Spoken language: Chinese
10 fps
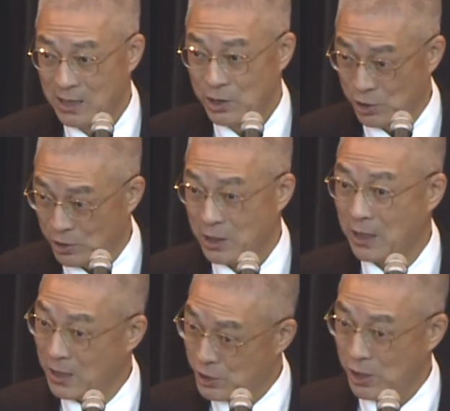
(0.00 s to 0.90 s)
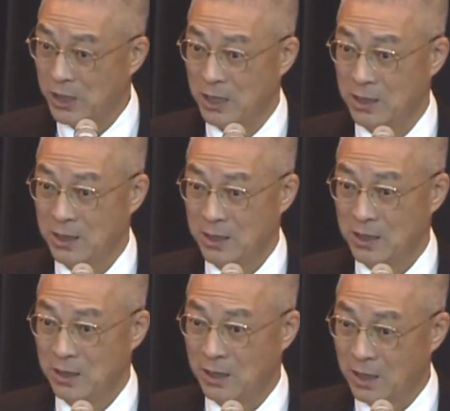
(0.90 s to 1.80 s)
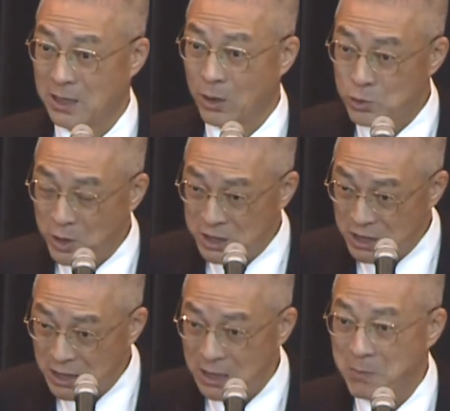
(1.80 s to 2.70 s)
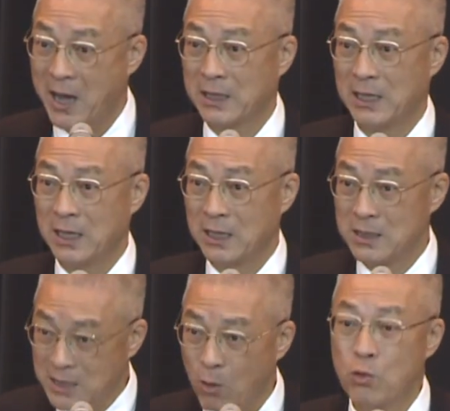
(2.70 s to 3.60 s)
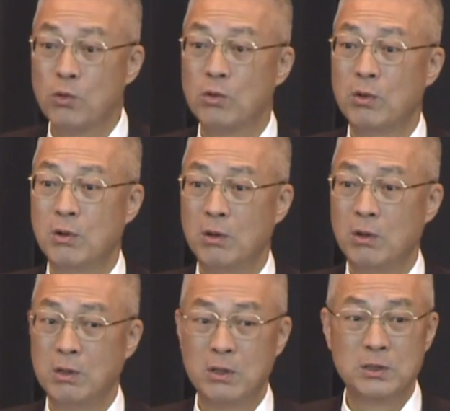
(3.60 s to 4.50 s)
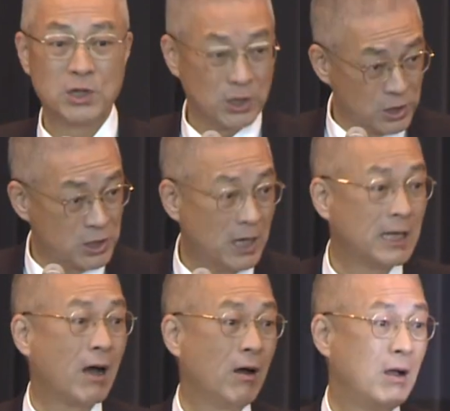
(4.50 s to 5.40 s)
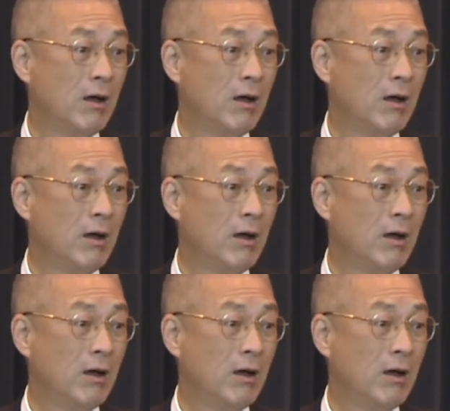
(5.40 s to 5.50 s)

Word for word: 使得他的身体得到最起码的照顾，这个是人道，